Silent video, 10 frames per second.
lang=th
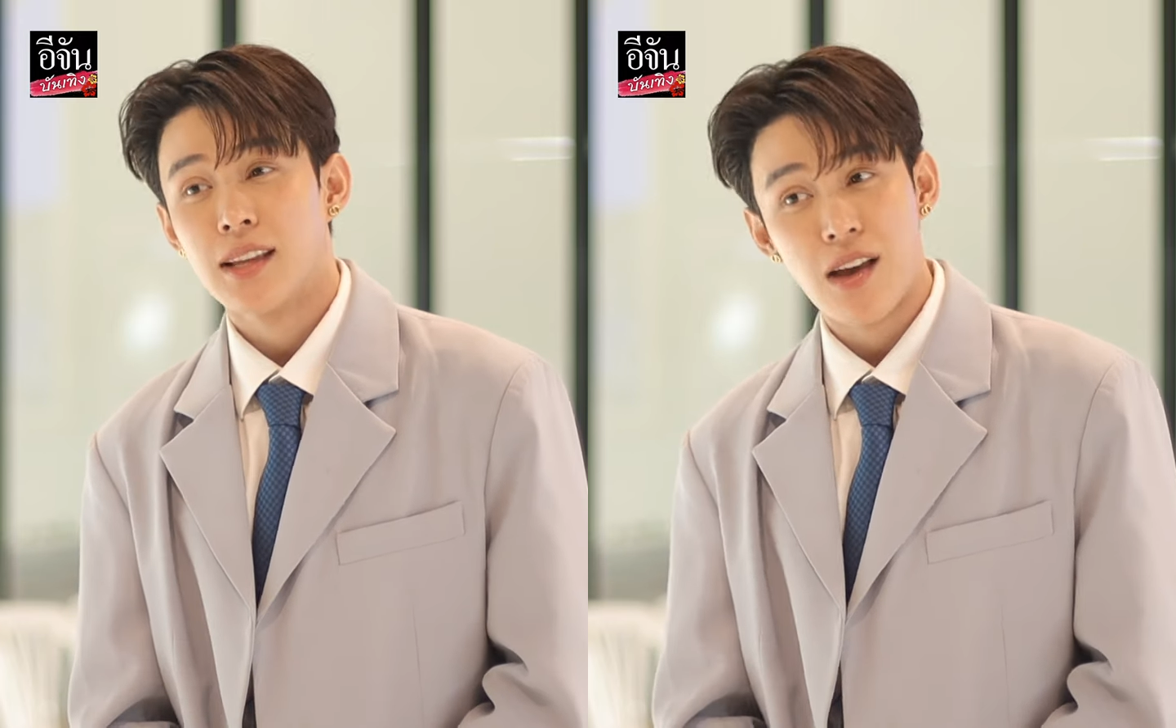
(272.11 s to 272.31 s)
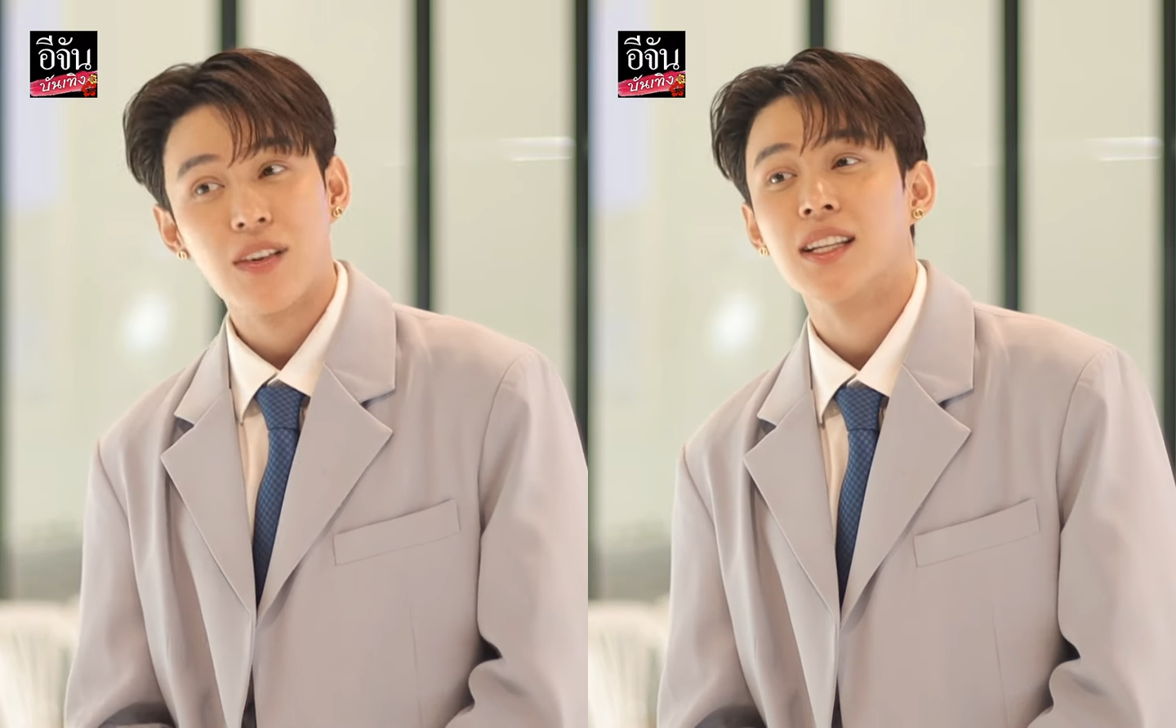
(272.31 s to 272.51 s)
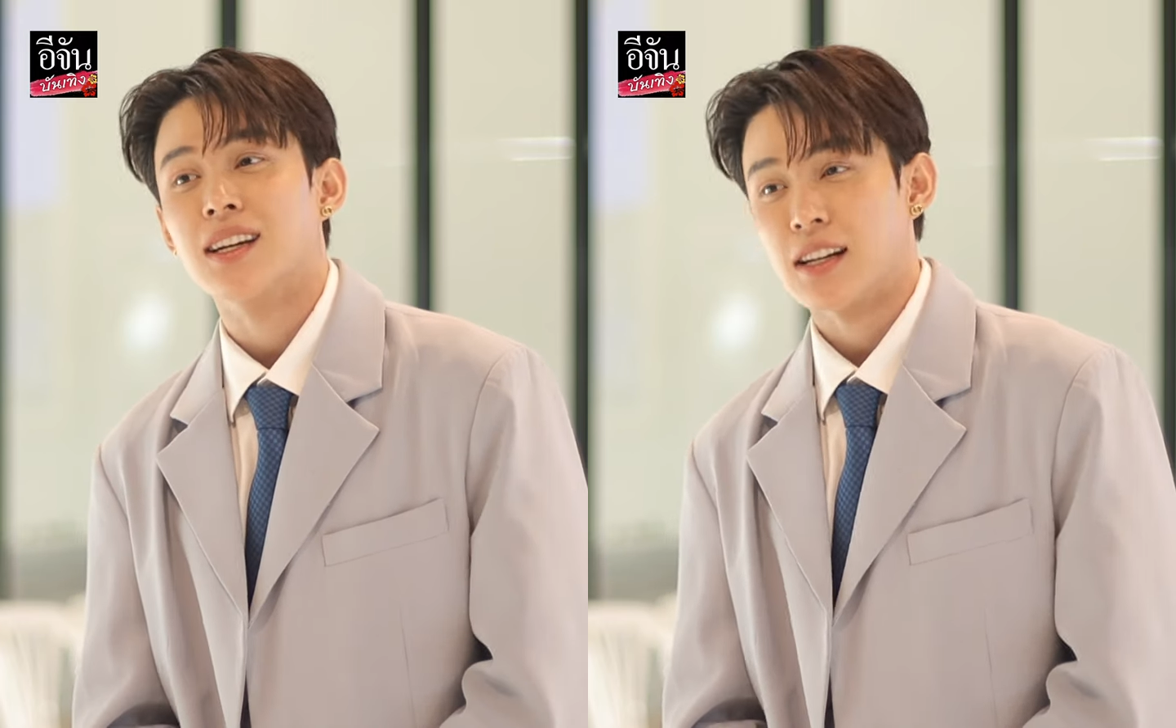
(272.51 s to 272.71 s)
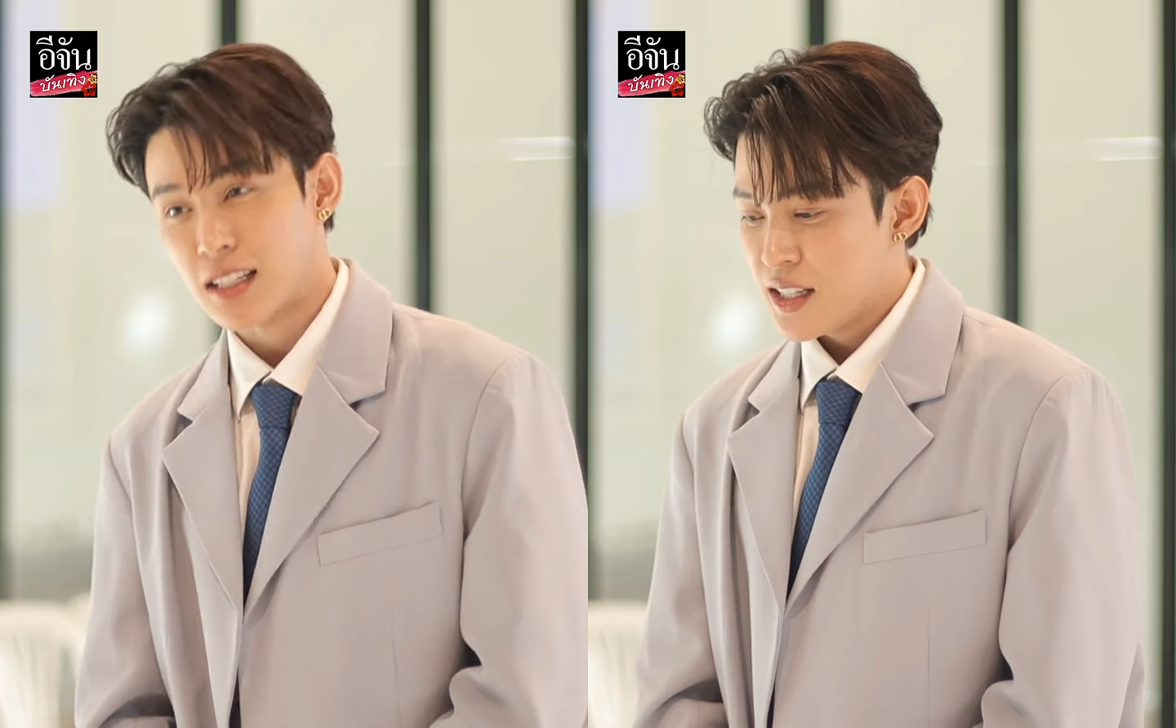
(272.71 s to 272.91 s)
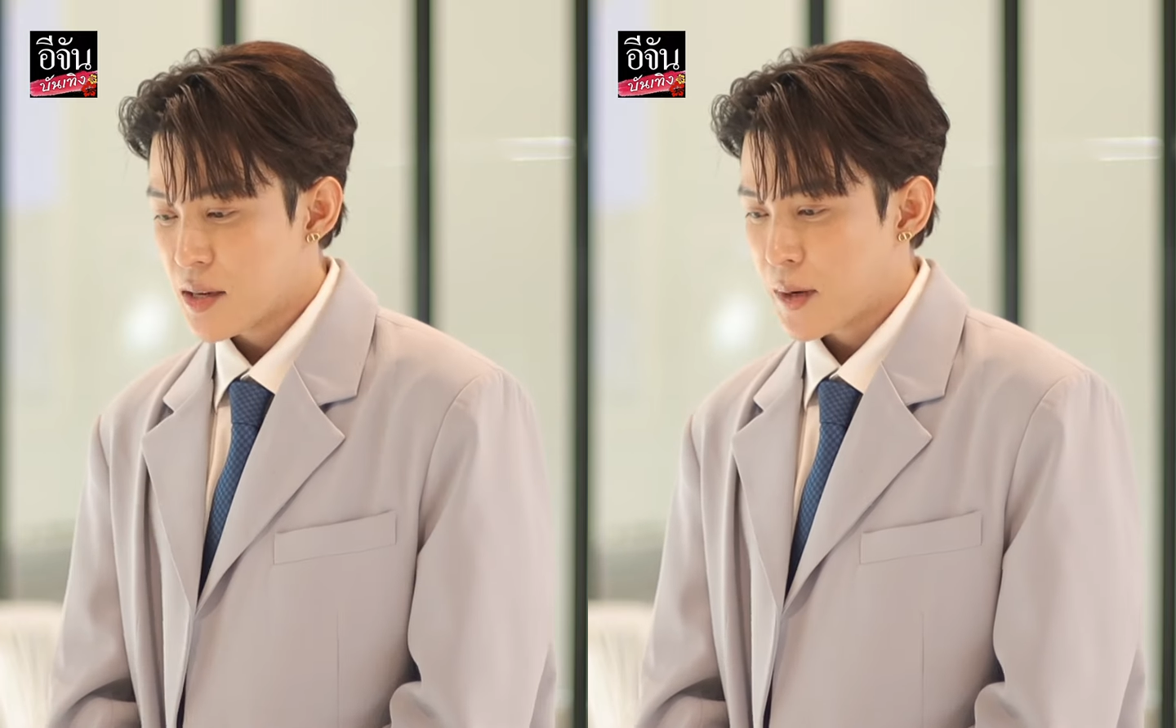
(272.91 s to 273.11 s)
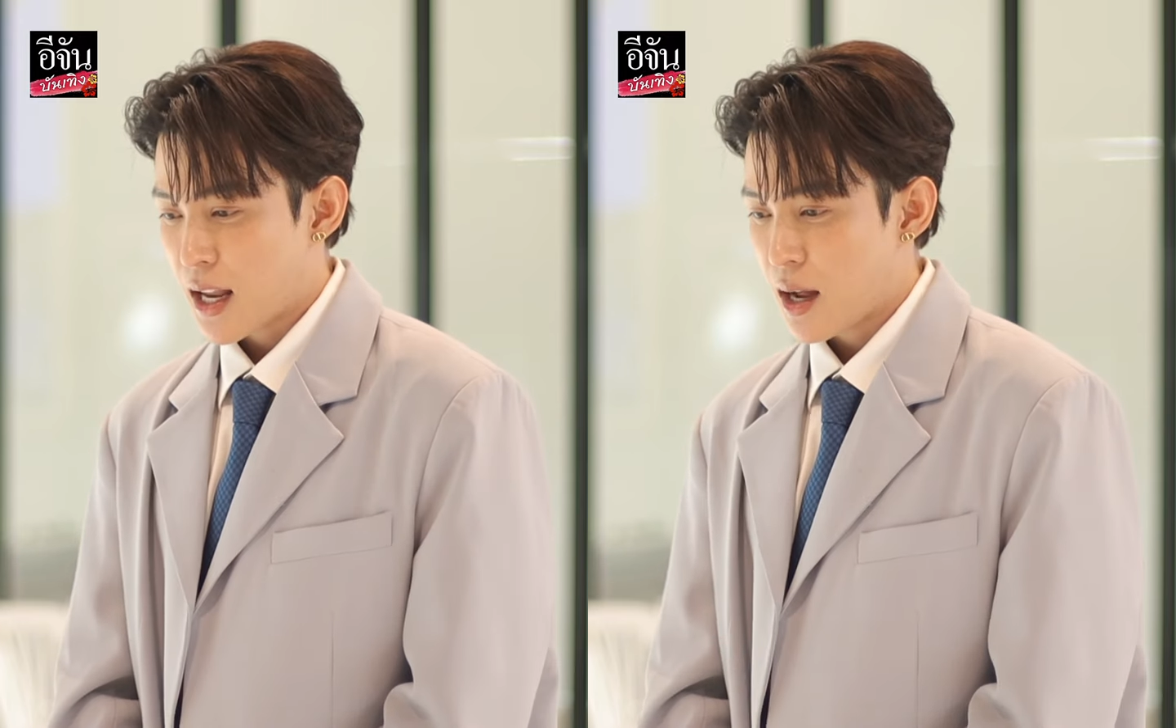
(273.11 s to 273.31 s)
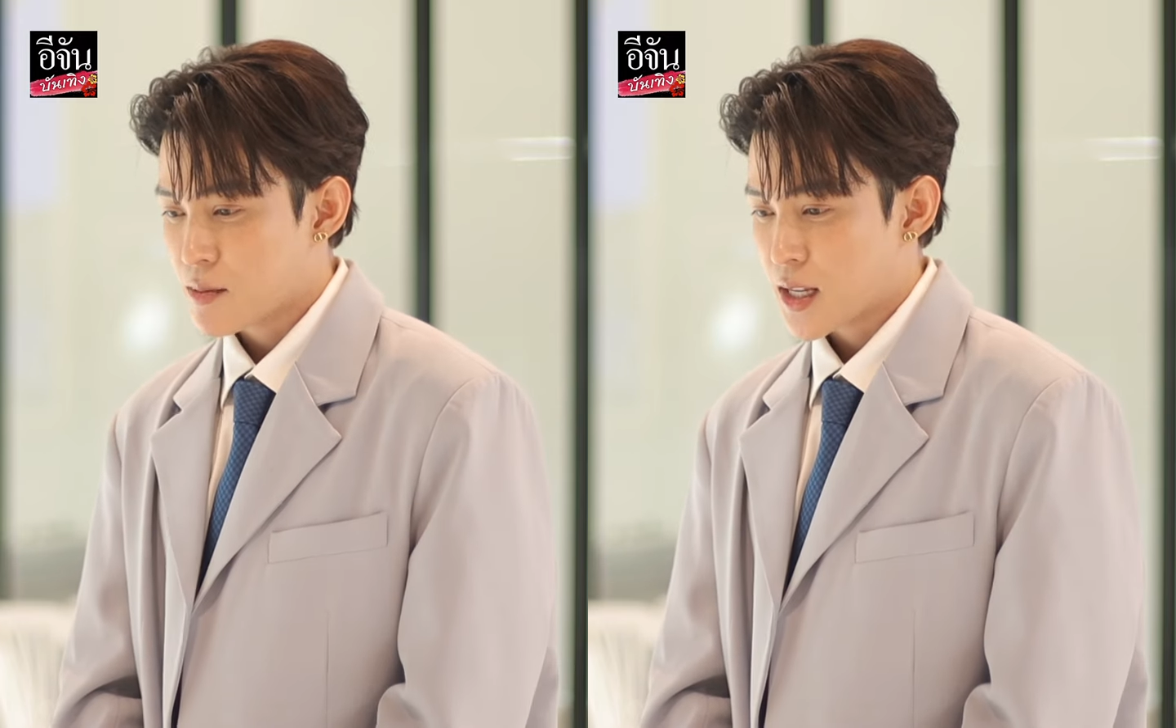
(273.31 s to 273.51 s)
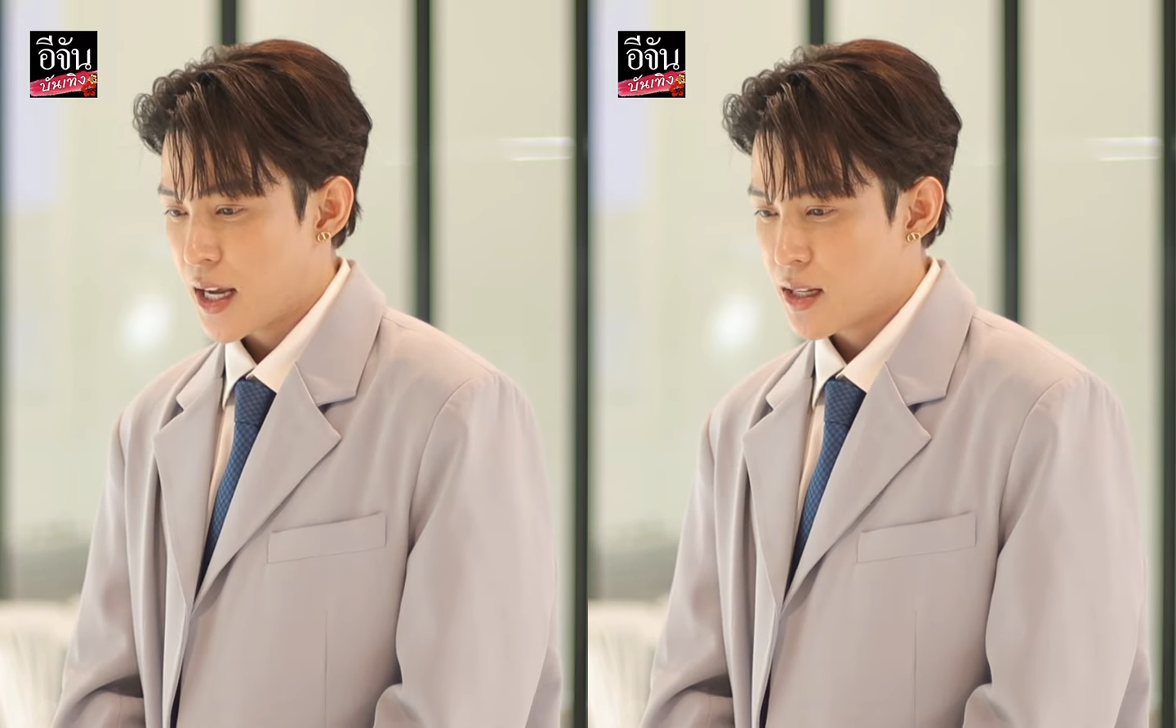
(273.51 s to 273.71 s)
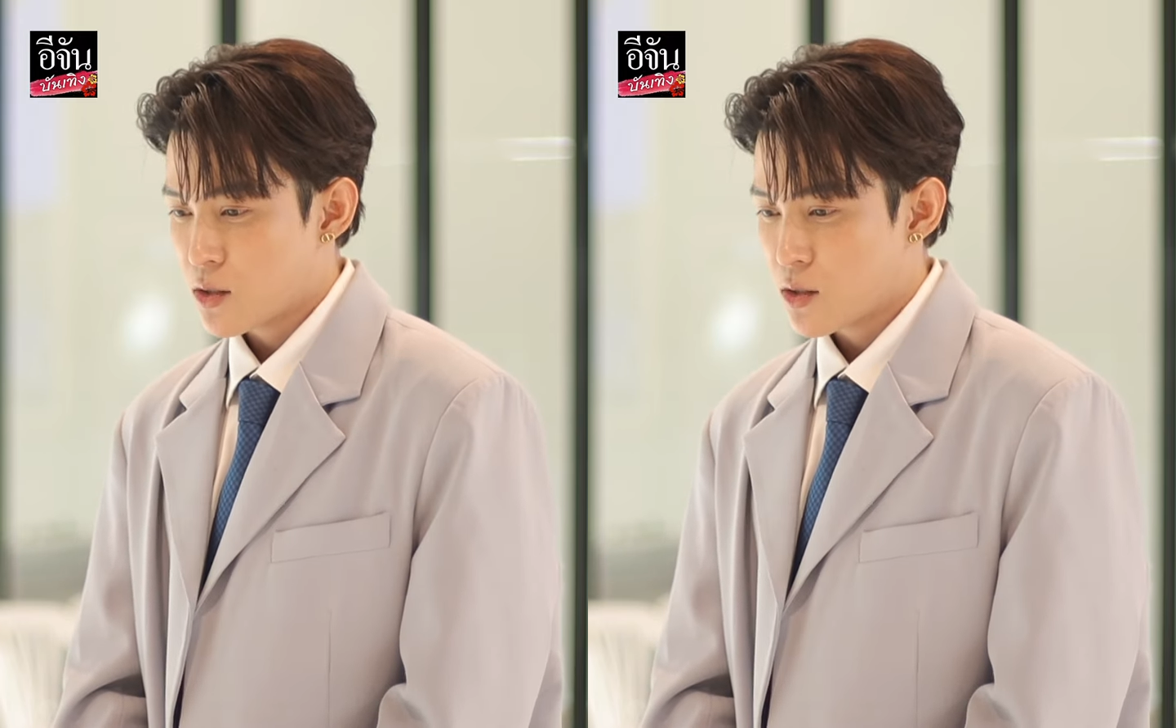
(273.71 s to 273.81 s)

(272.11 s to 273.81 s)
งานวันเกิด ที่ประทับใจ